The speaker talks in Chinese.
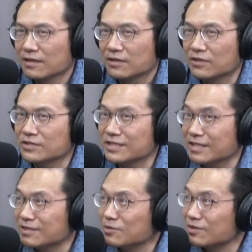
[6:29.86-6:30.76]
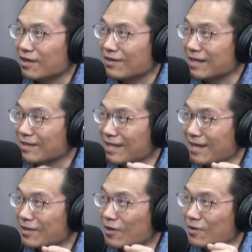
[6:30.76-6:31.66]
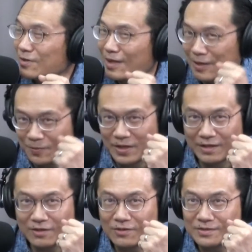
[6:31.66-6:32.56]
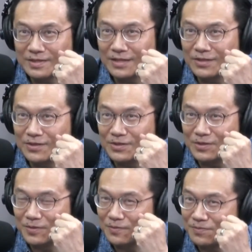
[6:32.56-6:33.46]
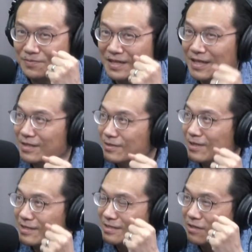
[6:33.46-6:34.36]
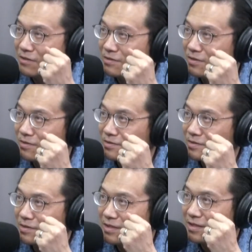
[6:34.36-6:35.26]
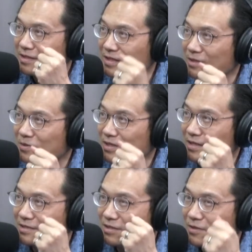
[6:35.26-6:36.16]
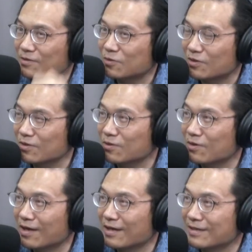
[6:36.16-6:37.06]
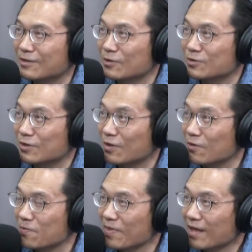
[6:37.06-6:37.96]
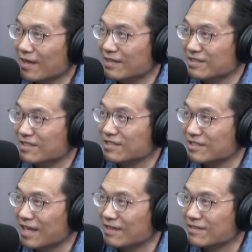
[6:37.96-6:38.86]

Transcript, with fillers: 考试的时阵吼，咱会想讲诶，讲迄个闽南语也是讲讲客话也是讲广东话的同学很吃香。